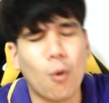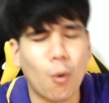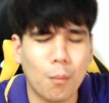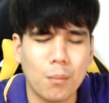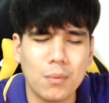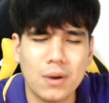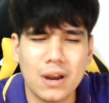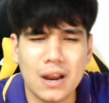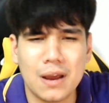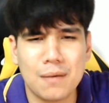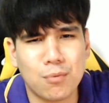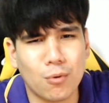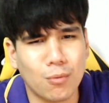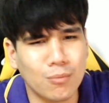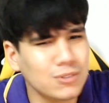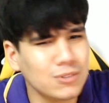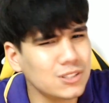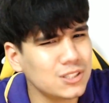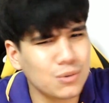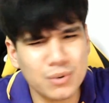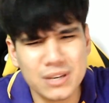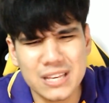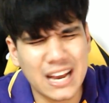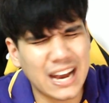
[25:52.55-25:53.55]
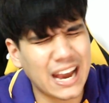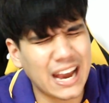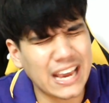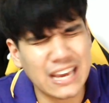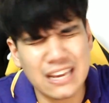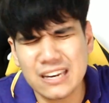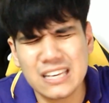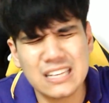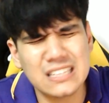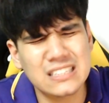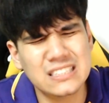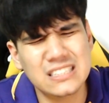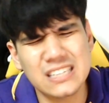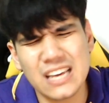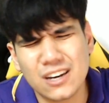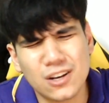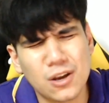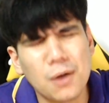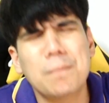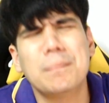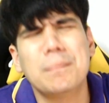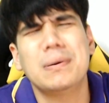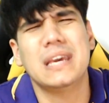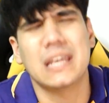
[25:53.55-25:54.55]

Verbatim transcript: ผมนะครับผมรู้สึกว่ายังไงดีเจนก็